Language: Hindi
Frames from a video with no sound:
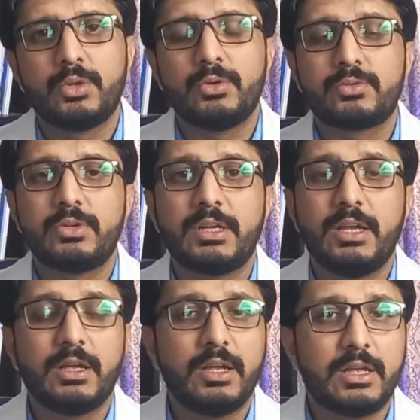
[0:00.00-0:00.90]
तो उसको
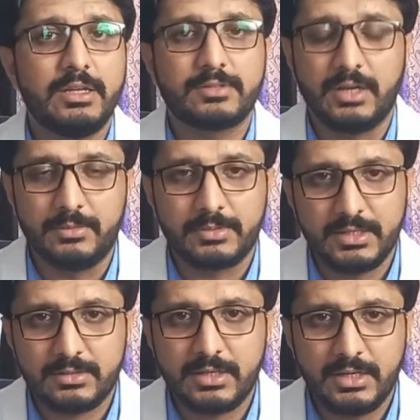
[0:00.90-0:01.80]
कहेंगे कि इसका हम
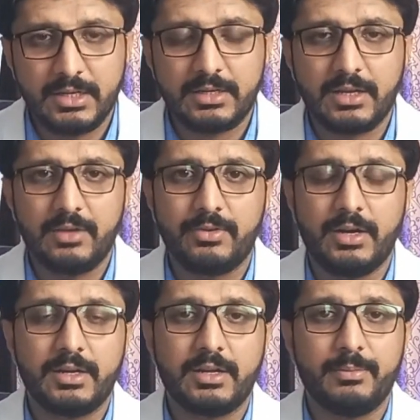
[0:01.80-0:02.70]
टेस्ट करेंगे
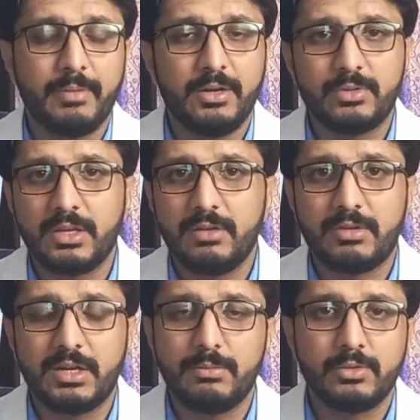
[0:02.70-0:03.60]
टाइफाइड का मैनू तो
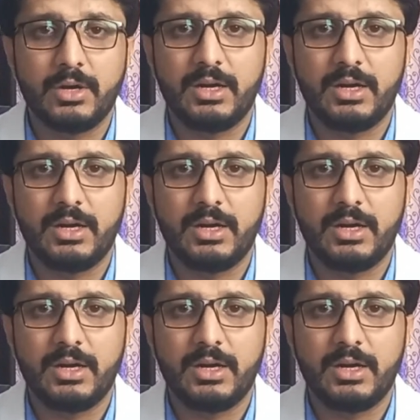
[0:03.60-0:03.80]
बड़ा